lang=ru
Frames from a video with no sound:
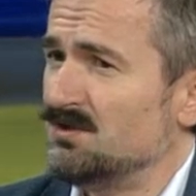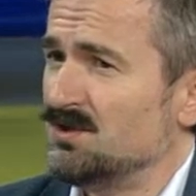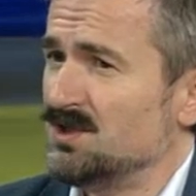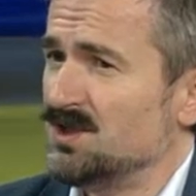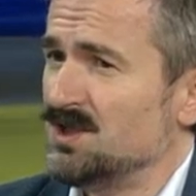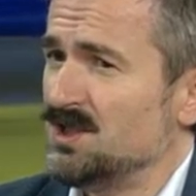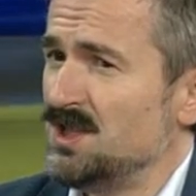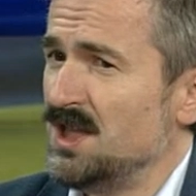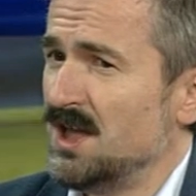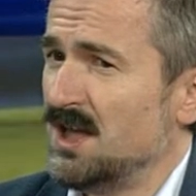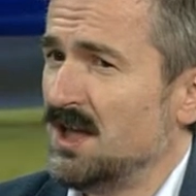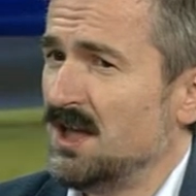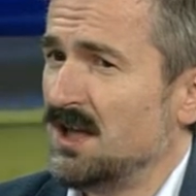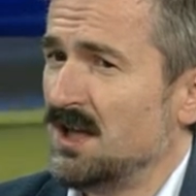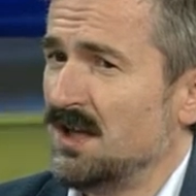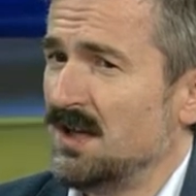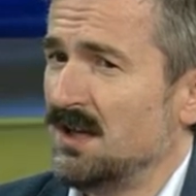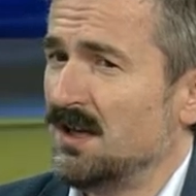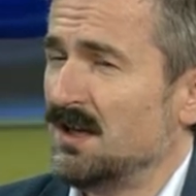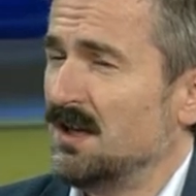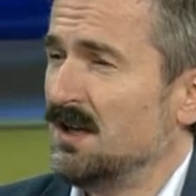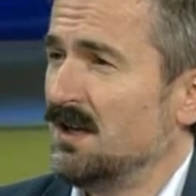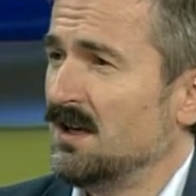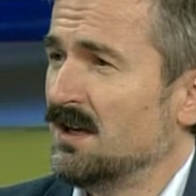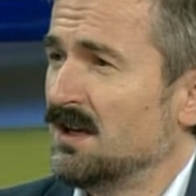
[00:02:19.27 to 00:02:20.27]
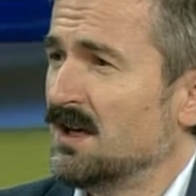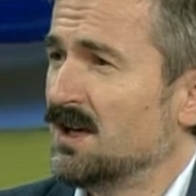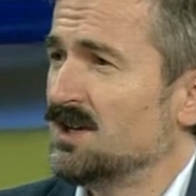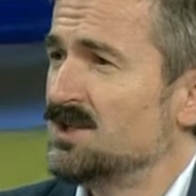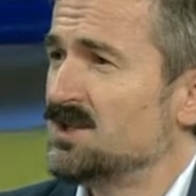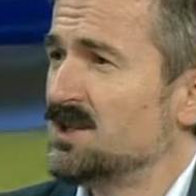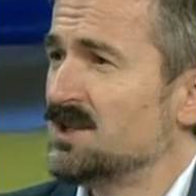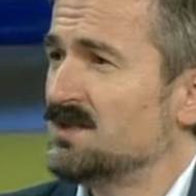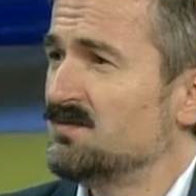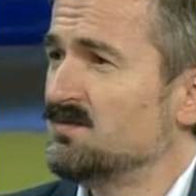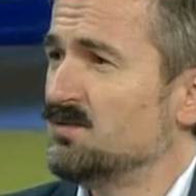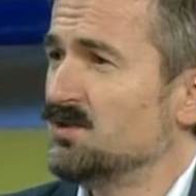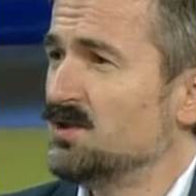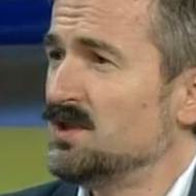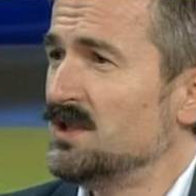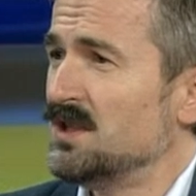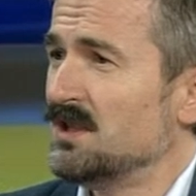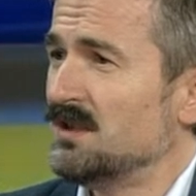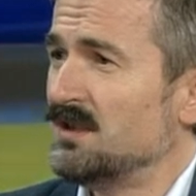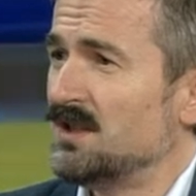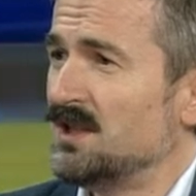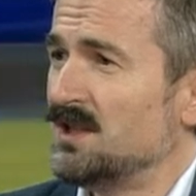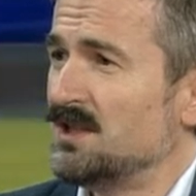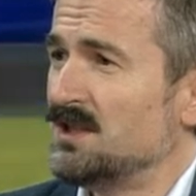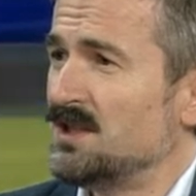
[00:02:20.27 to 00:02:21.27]
То есть некие, как сейчас модно
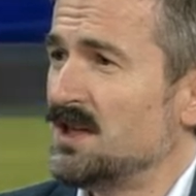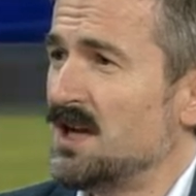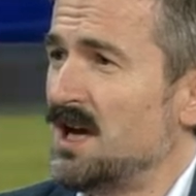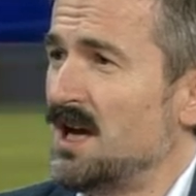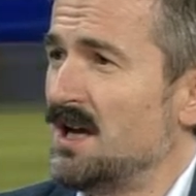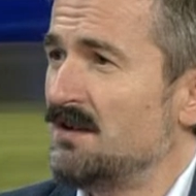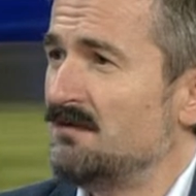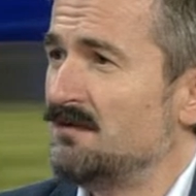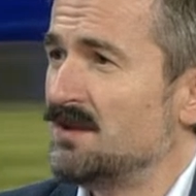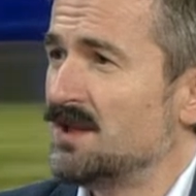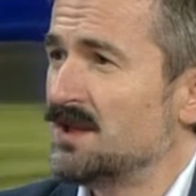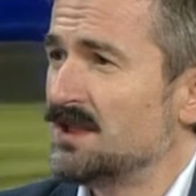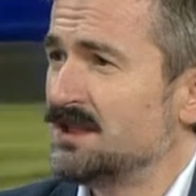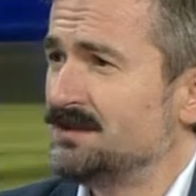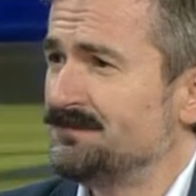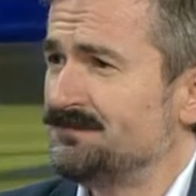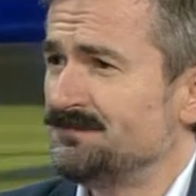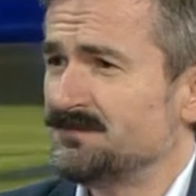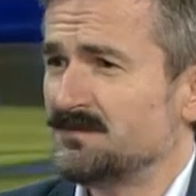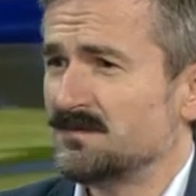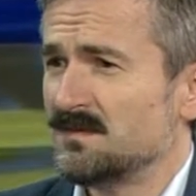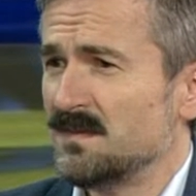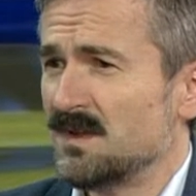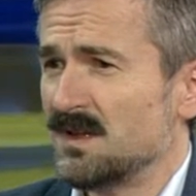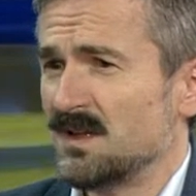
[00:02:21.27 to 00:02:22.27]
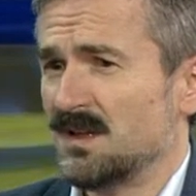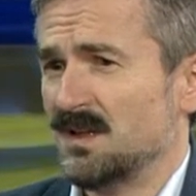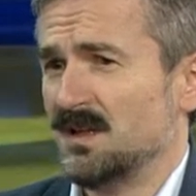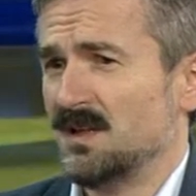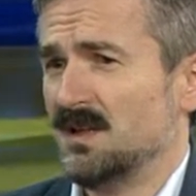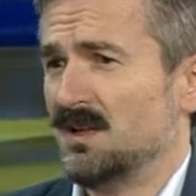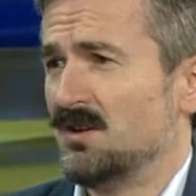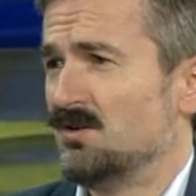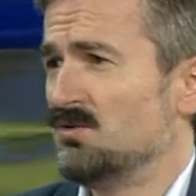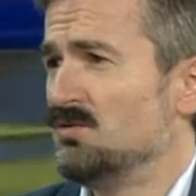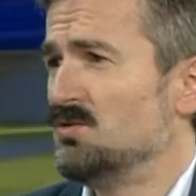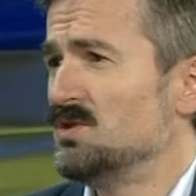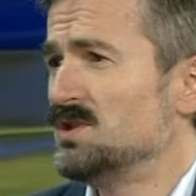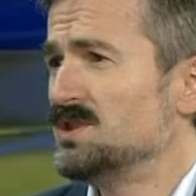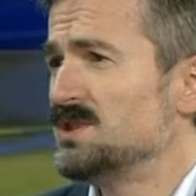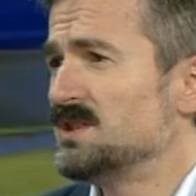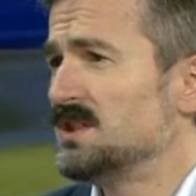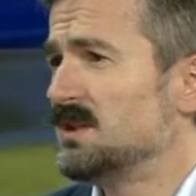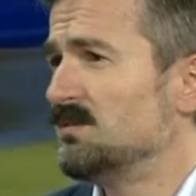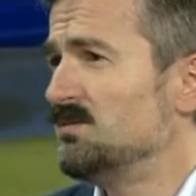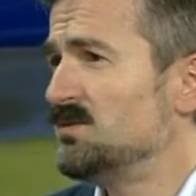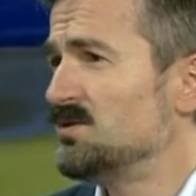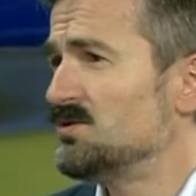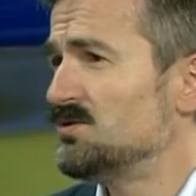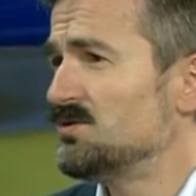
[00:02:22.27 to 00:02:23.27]
говорить, драйверы э,
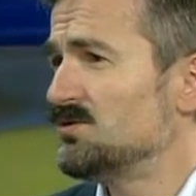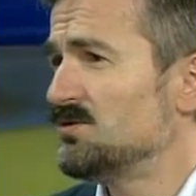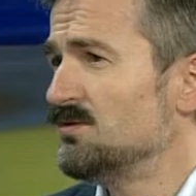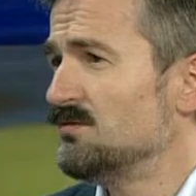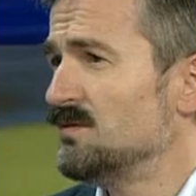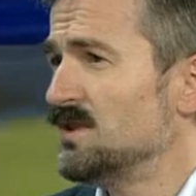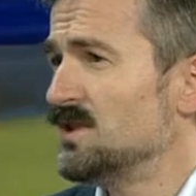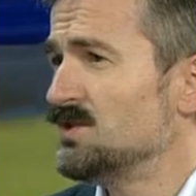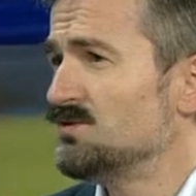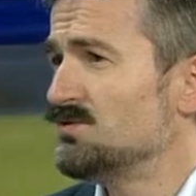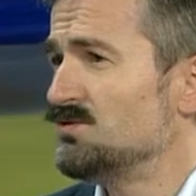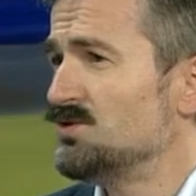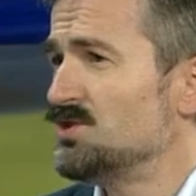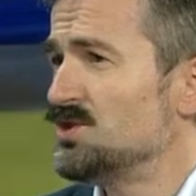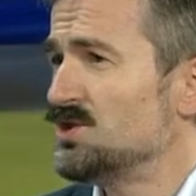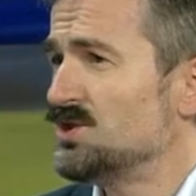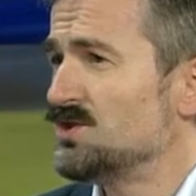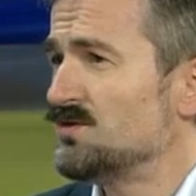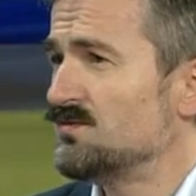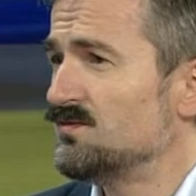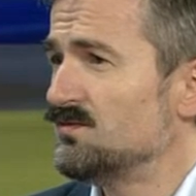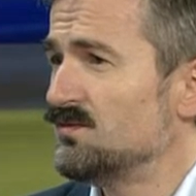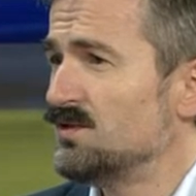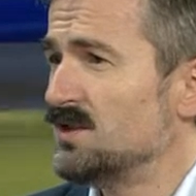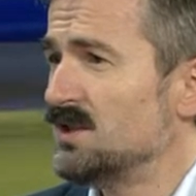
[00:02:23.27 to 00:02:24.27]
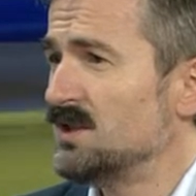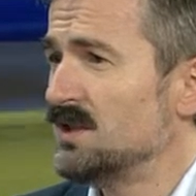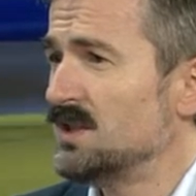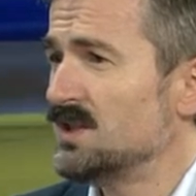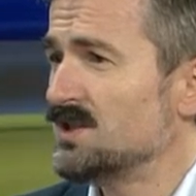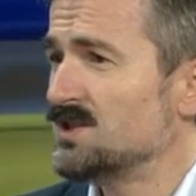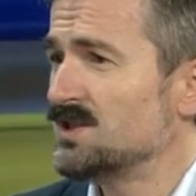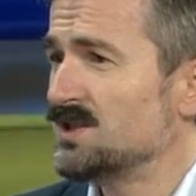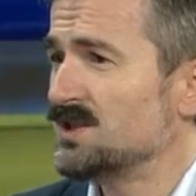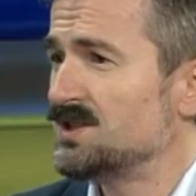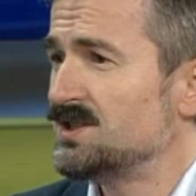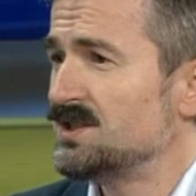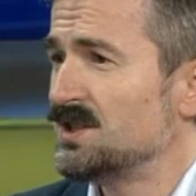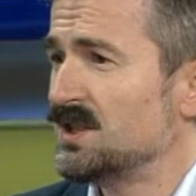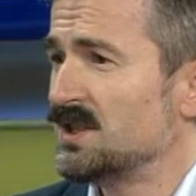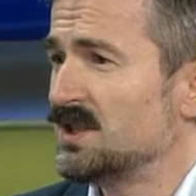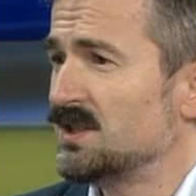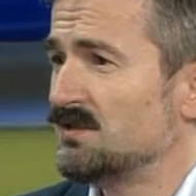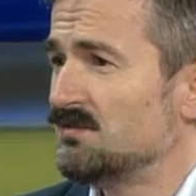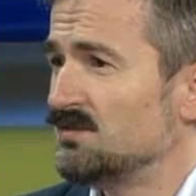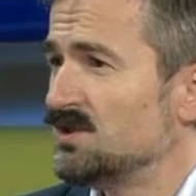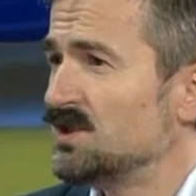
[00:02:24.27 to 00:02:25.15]
роста, безусловно, существуют для нашей страны.